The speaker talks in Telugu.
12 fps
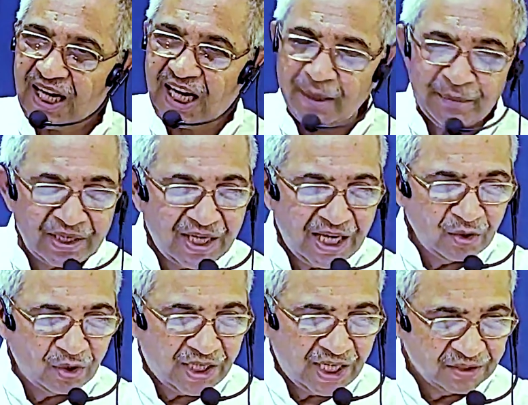
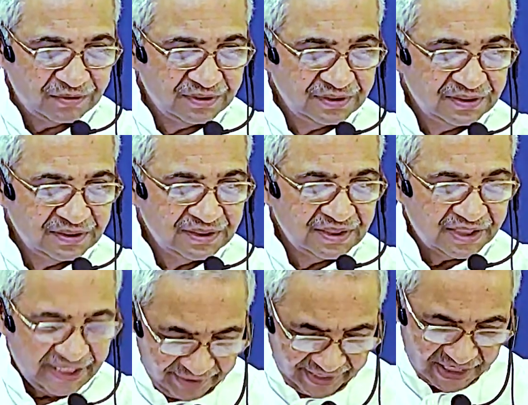అమెరికాలో కాదు
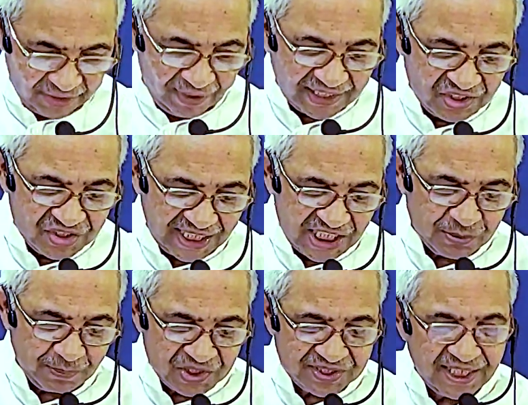దేవునికి వాక్యం చాలా
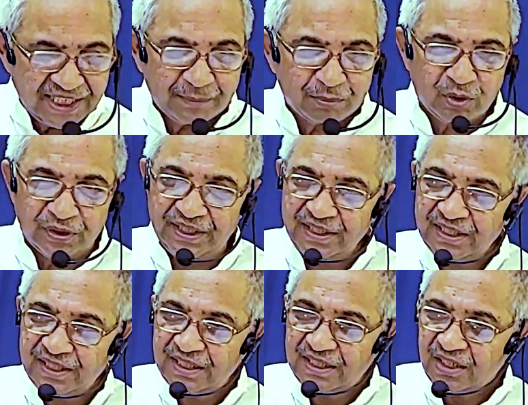స్పష్టంగా చెప్తుంది
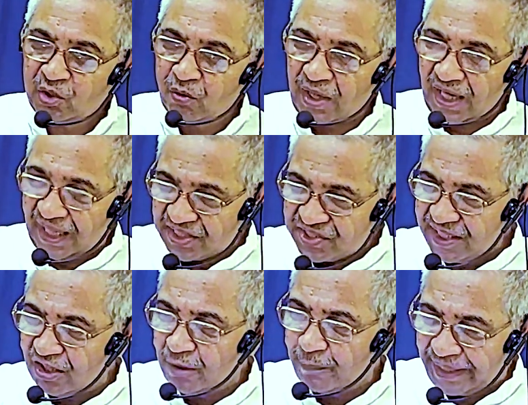నువ్వు
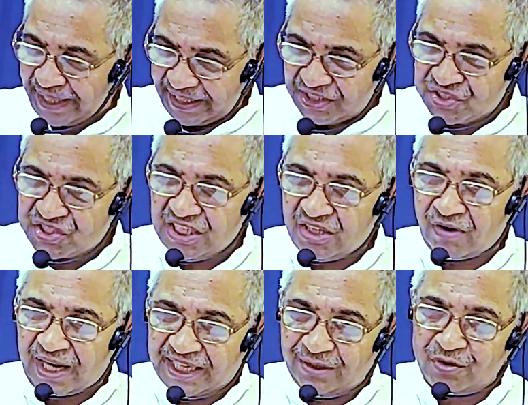ఆసియాలో ప్రకటించిన
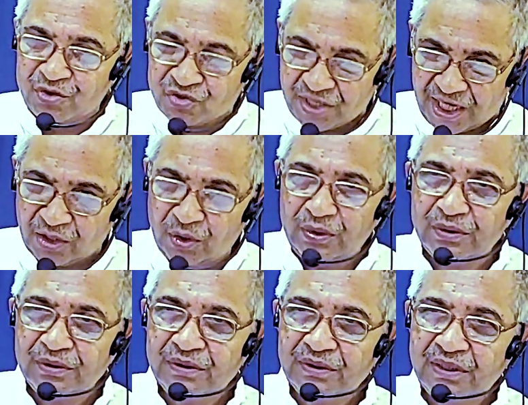వాక్యం చాలు
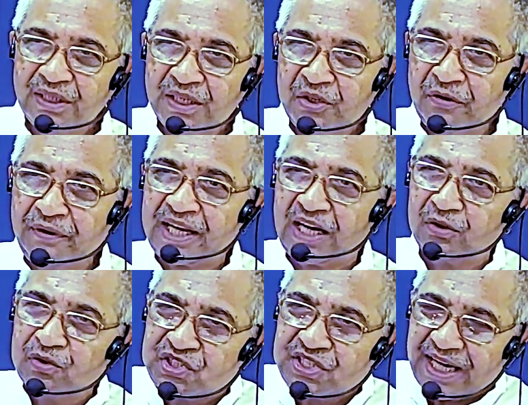నువ్వు ఇక్కడి
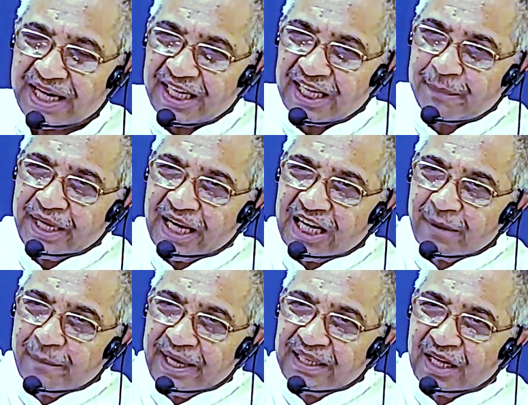నుంచి ఎక్కడి ఎక్కడికి
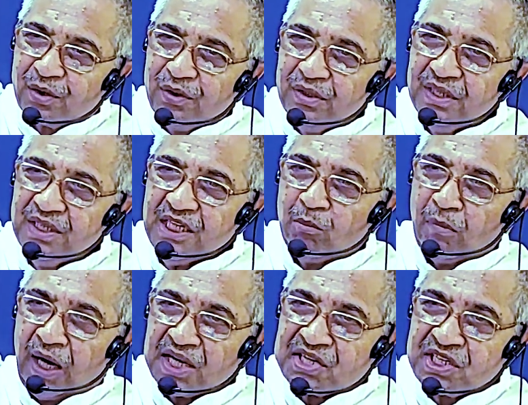బయలుదేరు
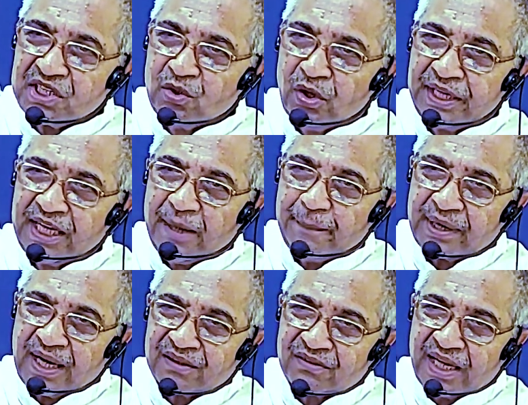మాసిదోనియా
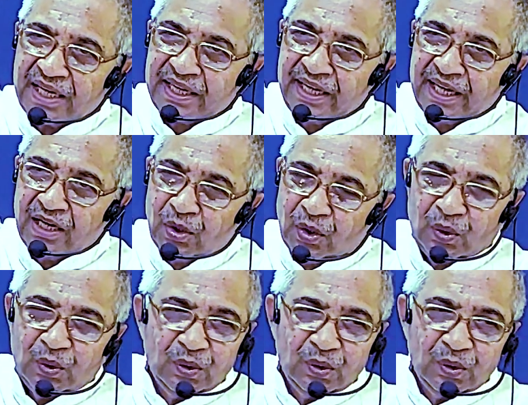ప్రాంతానికి వెళ్ళు